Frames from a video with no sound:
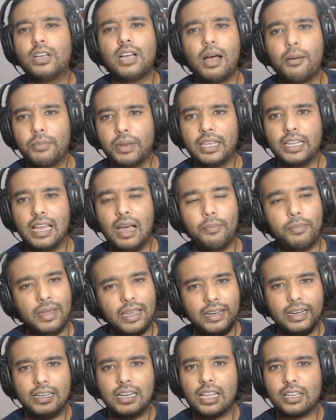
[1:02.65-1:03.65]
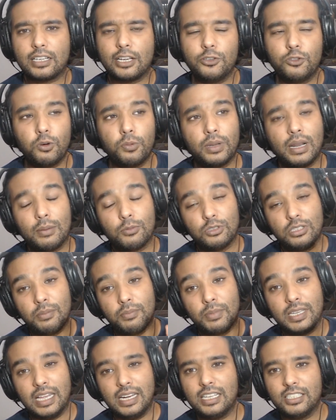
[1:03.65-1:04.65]
काम नहीं आप एक गिटार खरीदो पर आप उसे
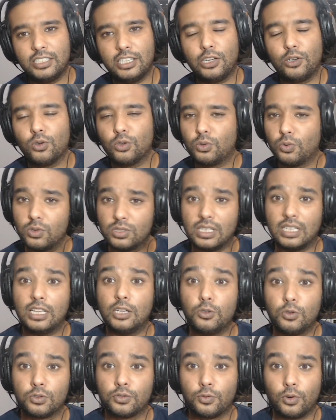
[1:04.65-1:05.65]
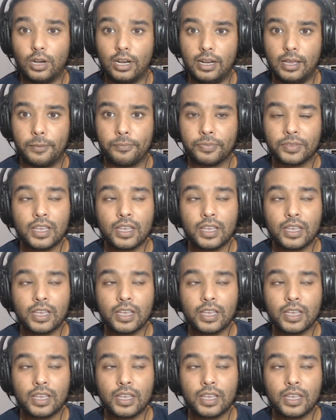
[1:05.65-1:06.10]
बजाना सीख लो तो वो ज़्यादा यूज़फुल है ना